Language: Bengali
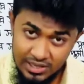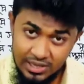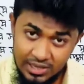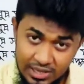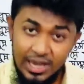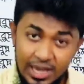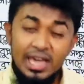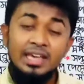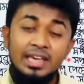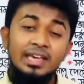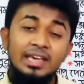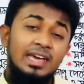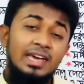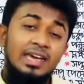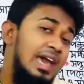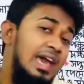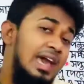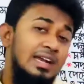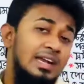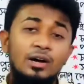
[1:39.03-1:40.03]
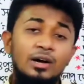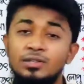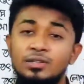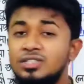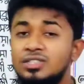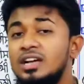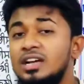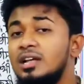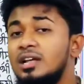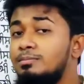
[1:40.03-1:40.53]
এই কেটা হচ্ছে একটা
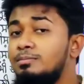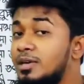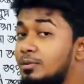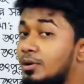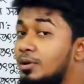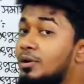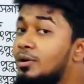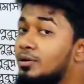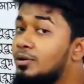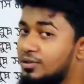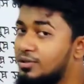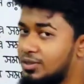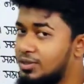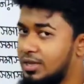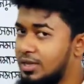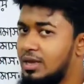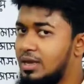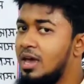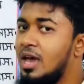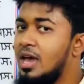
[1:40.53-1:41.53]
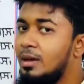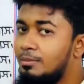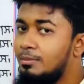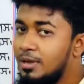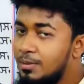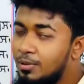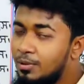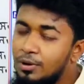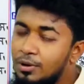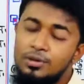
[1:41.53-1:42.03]
বিভক্তি
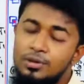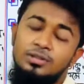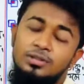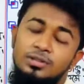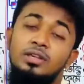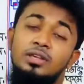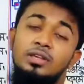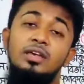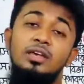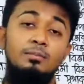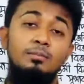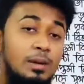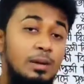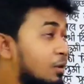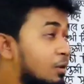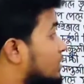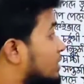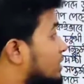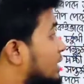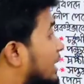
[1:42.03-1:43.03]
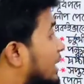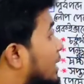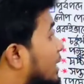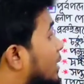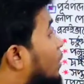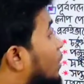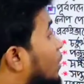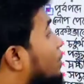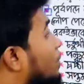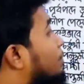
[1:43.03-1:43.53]
বিভক্তি বিভক্তি লোপ
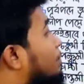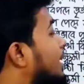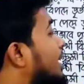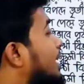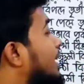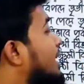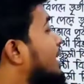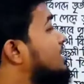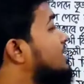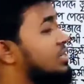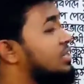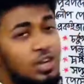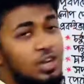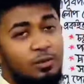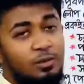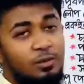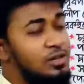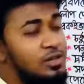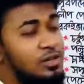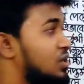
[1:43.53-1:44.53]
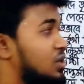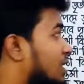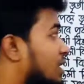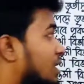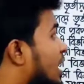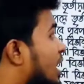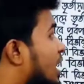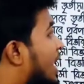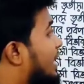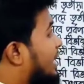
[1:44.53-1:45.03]
পেয়ে যে সমাস হয়
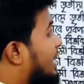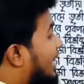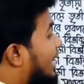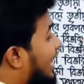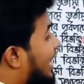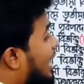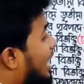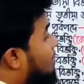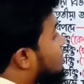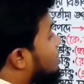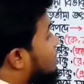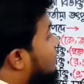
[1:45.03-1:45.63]
এই কে বিভক্তি